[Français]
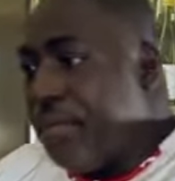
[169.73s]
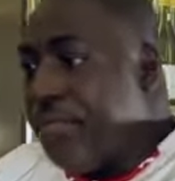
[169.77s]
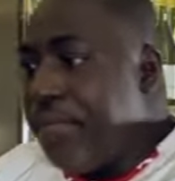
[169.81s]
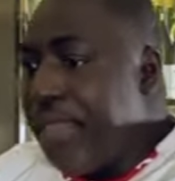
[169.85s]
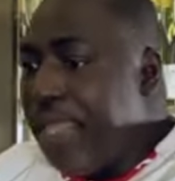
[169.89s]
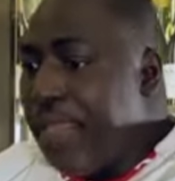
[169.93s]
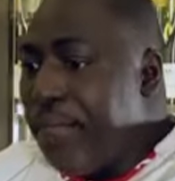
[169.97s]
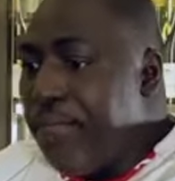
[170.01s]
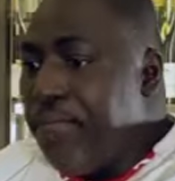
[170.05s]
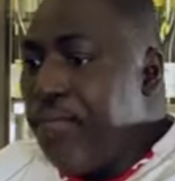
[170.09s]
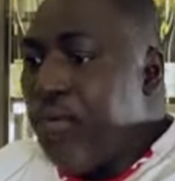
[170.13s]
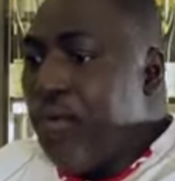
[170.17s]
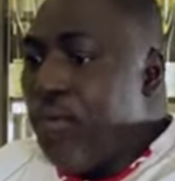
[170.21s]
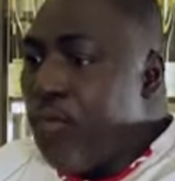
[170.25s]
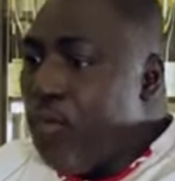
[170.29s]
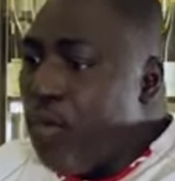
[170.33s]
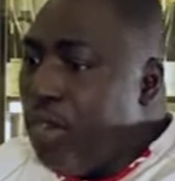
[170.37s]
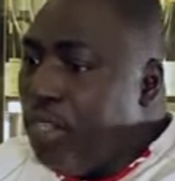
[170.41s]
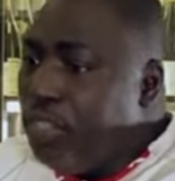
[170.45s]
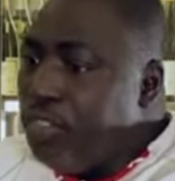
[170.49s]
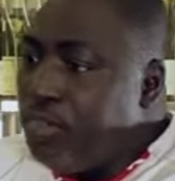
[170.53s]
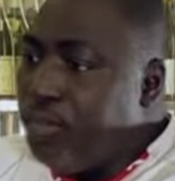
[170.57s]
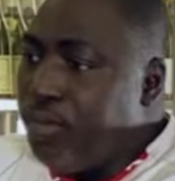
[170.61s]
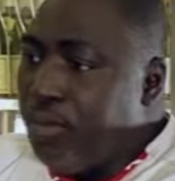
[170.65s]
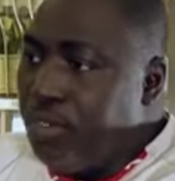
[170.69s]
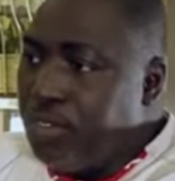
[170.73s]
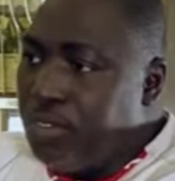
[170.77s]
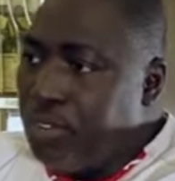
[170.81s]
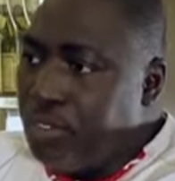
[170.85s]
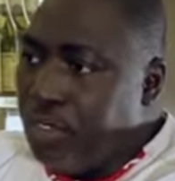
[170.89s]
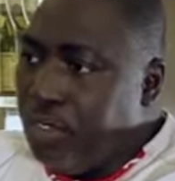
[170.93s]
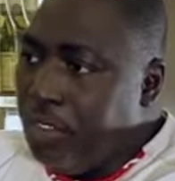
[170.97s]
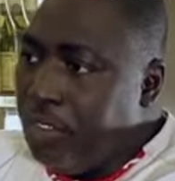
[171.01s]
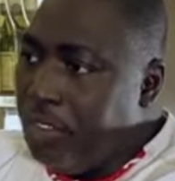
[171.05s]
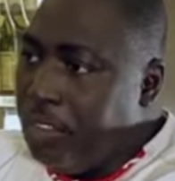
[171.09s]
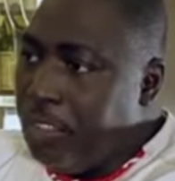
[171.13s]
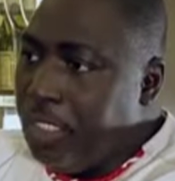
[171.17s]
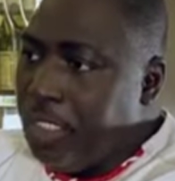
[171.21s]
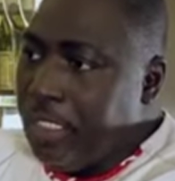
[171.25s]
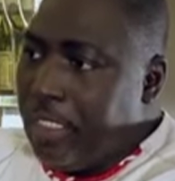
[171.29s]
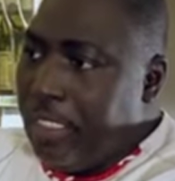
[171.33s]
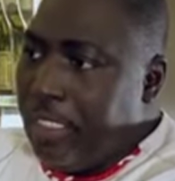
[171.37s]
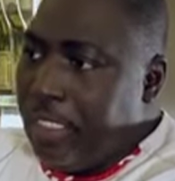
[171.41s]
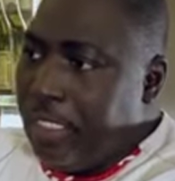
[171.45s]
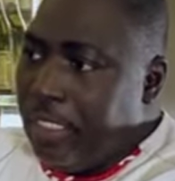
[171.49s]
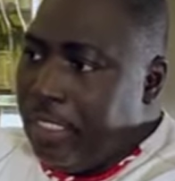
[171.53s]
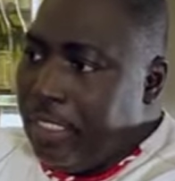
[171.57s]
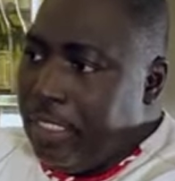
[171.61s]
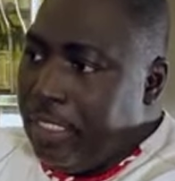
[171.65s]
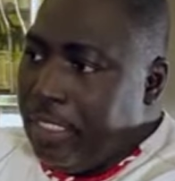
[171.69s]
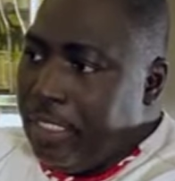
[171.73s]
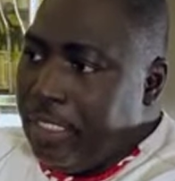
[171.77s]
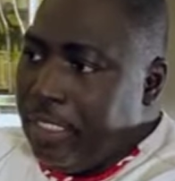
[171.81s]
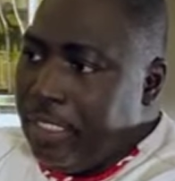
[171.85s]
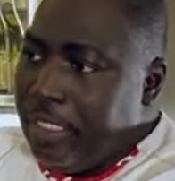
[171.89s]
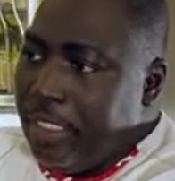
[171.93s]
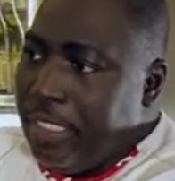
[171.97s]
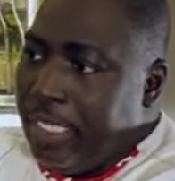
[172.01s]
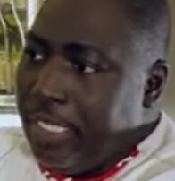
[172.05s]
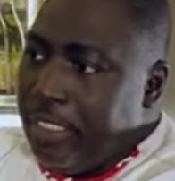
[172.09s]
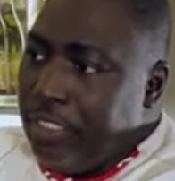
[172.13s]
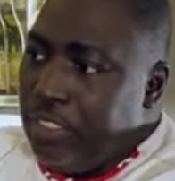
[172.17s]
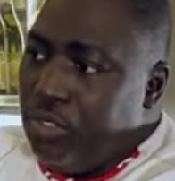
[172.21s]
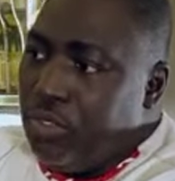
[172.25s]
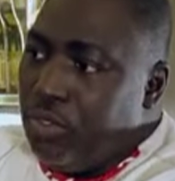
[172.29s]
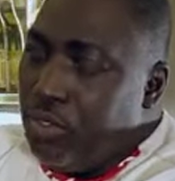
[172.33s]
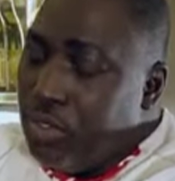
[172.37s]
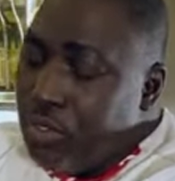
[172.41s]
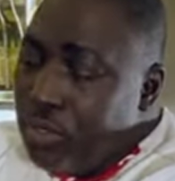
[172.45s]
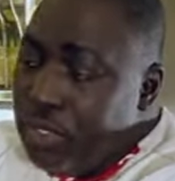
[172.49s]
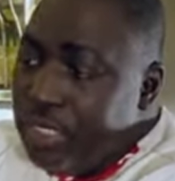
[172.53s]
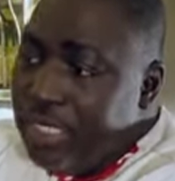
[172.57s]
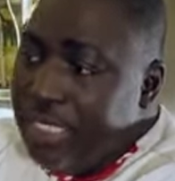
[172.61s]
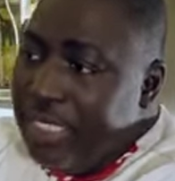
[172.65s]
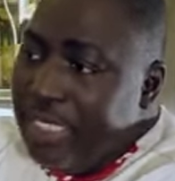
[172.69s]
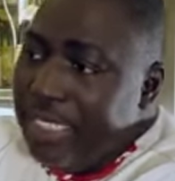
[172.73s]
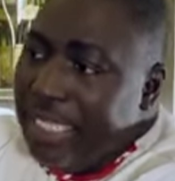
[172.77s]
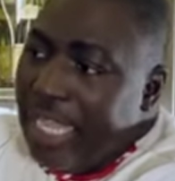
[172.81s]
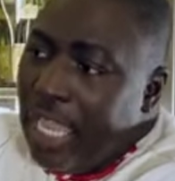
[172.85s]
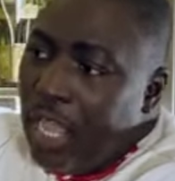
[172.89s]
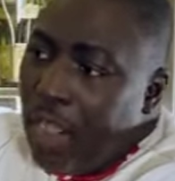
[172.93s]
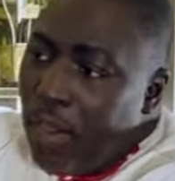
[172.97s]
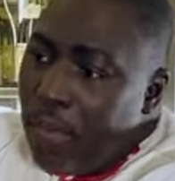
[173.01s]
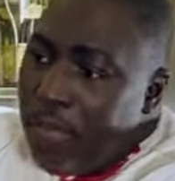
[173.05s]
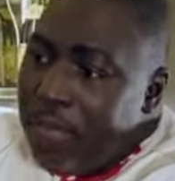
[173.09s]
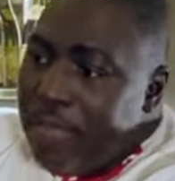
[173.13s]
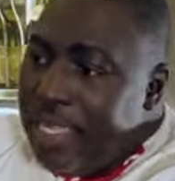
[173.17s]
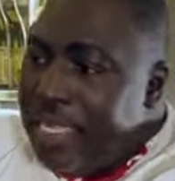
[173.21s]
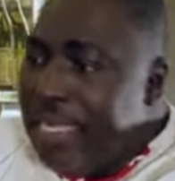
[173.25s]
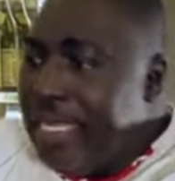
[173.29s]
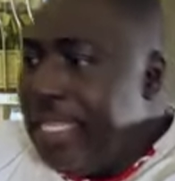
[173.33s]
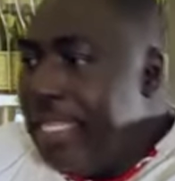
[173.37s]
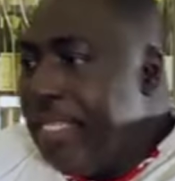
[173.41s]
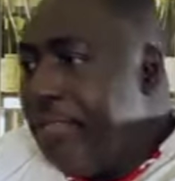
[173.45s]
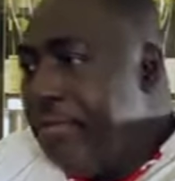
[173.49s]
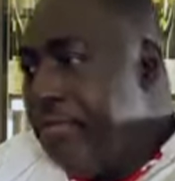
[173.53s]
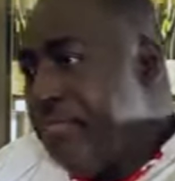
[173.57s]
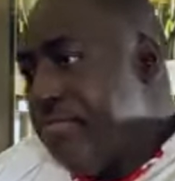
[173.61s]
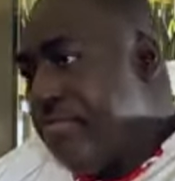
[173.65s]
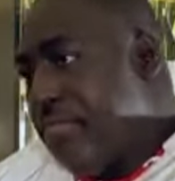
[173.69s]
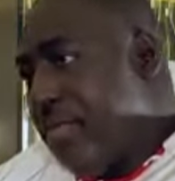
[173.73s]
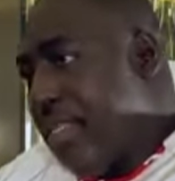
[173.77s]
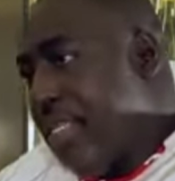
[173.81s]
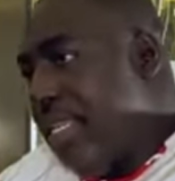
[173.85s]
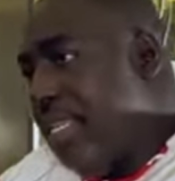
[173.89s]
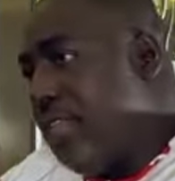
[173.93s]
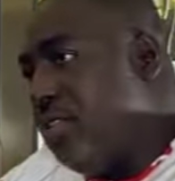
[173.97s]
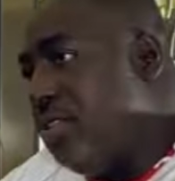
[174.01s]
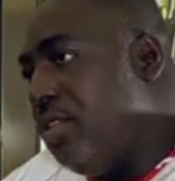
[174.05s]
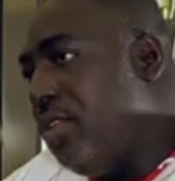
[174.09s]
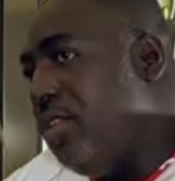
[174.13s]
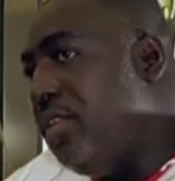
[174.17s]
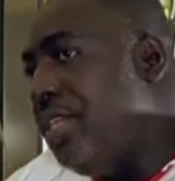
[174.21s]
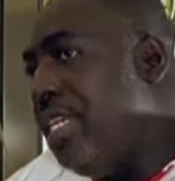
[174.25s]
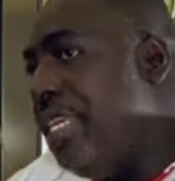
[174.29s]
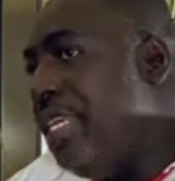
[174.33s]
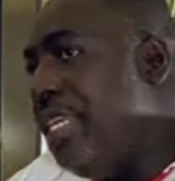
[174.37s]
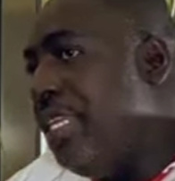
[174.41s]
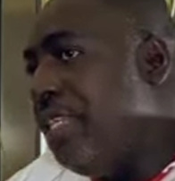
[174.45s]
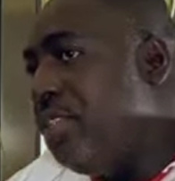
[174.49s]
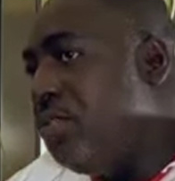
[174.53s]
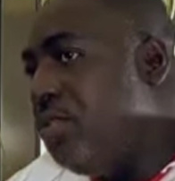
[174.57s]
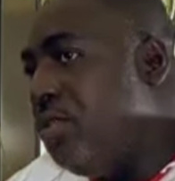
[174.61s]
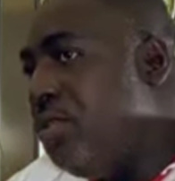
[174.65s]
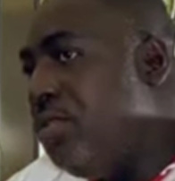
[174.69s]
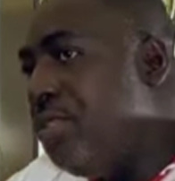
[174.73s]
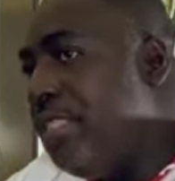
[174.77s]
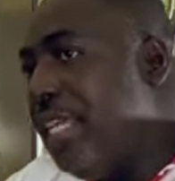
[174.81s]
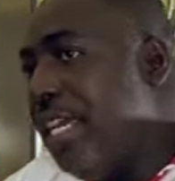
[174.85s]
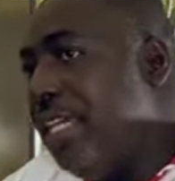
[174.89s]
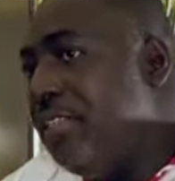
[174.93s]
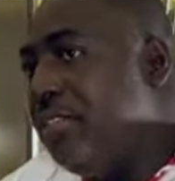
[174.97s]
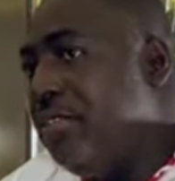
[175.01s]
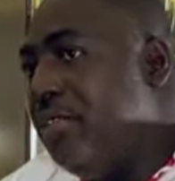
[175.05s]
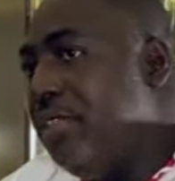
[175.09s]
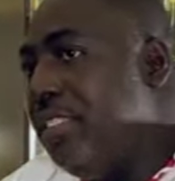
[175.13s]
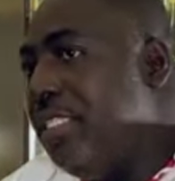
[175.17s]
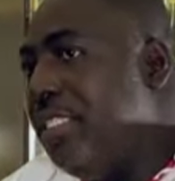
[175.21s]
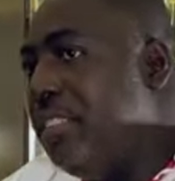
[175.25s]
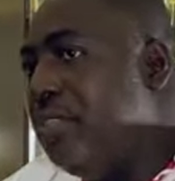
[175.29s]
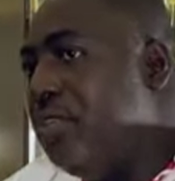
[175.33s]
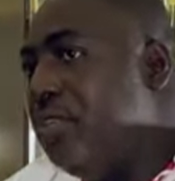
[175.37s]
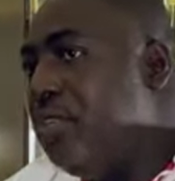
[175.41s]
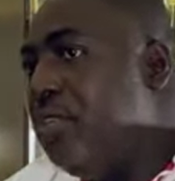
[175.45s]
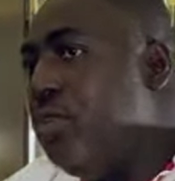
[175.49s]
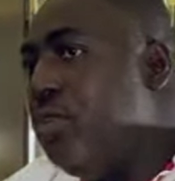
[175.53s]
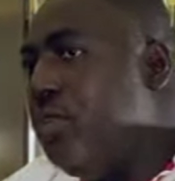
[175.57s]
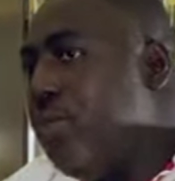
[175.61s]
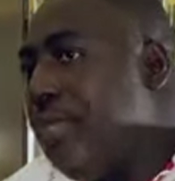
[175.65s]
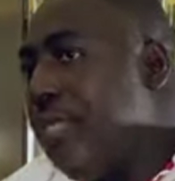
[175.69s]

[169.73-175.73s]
Mais pour moi, je pense que euh, c'est d'aussi emmener les uns et les autres se dire que